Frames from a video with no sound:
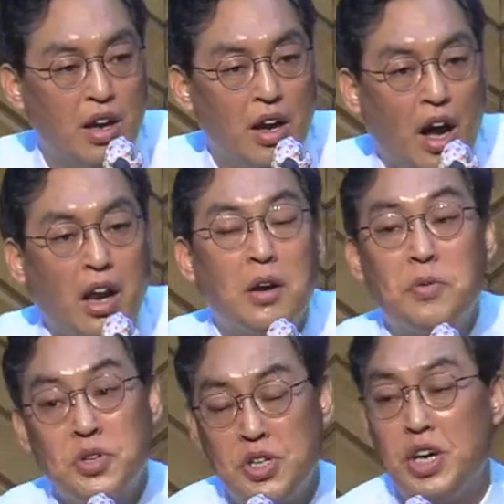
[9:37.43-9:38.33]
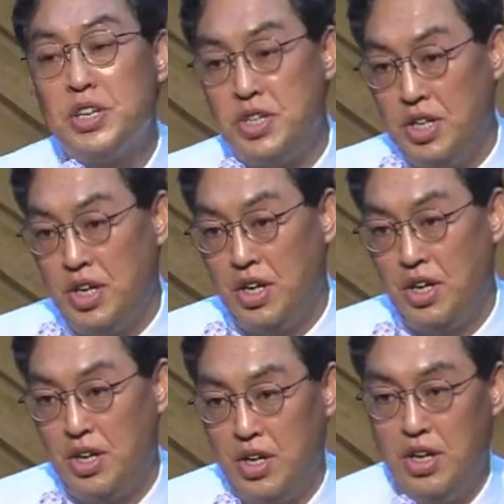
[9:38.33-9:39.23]
할아버지의 신학
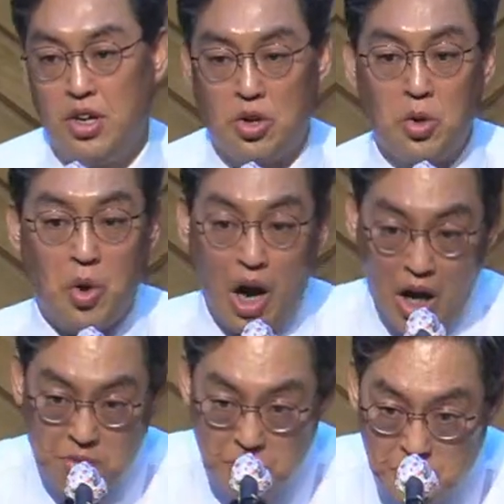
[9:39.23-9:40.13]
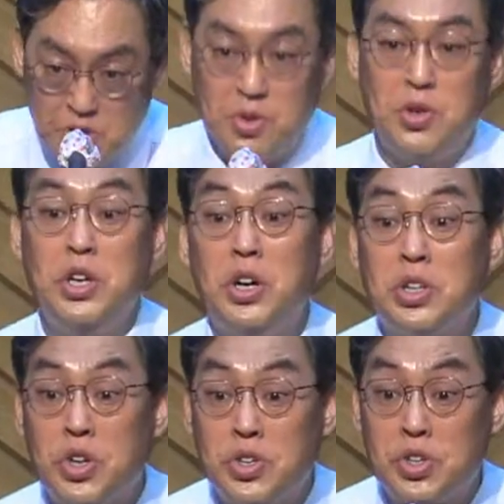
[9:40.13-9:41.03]
그리고 아버지로
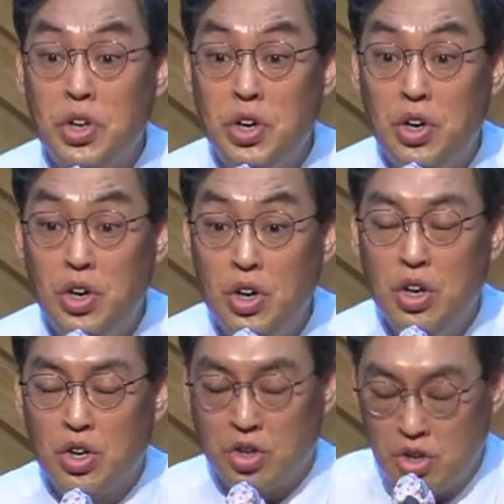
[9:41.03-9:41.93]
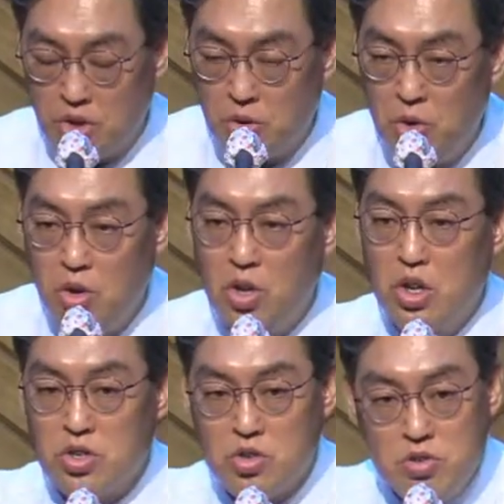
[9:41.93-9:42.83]
이어져서 그리고
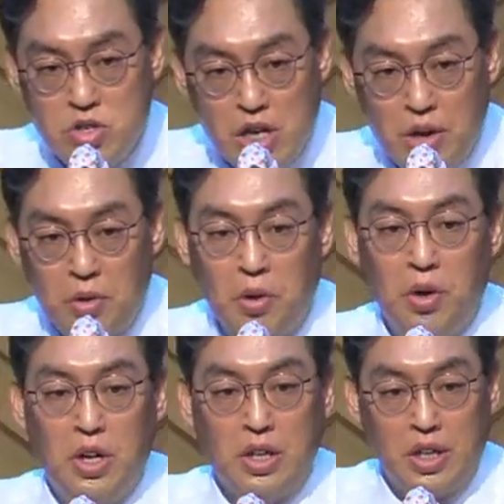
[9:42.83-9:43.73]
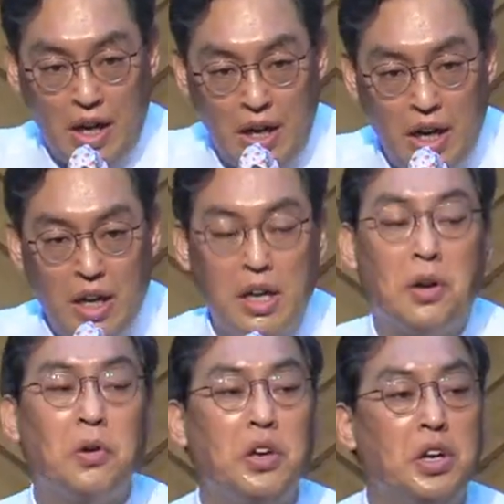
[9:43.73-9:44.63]
손자로
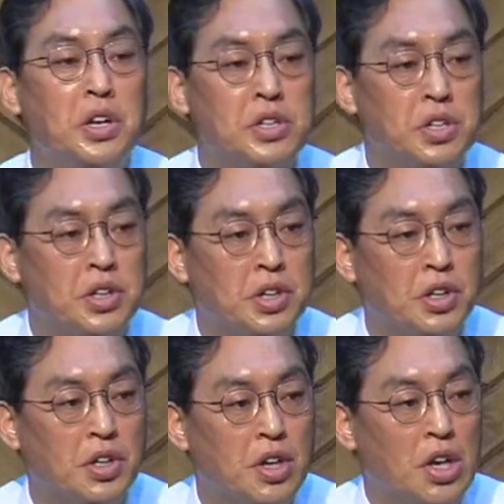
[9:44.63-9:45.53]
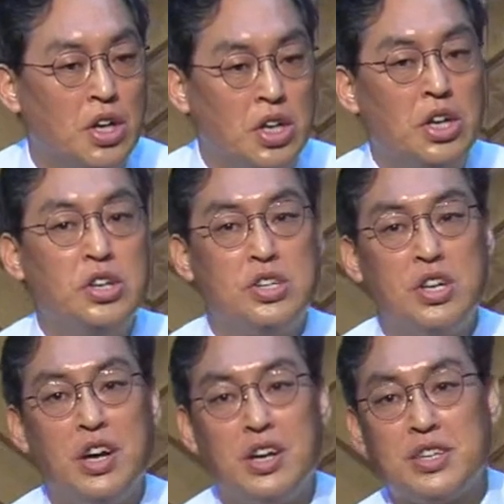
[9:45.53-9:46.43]
대대로 이어지는 이런
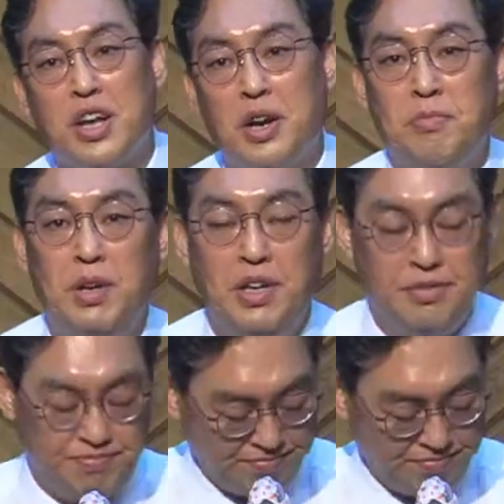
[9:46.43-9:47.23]
신앙의 사람이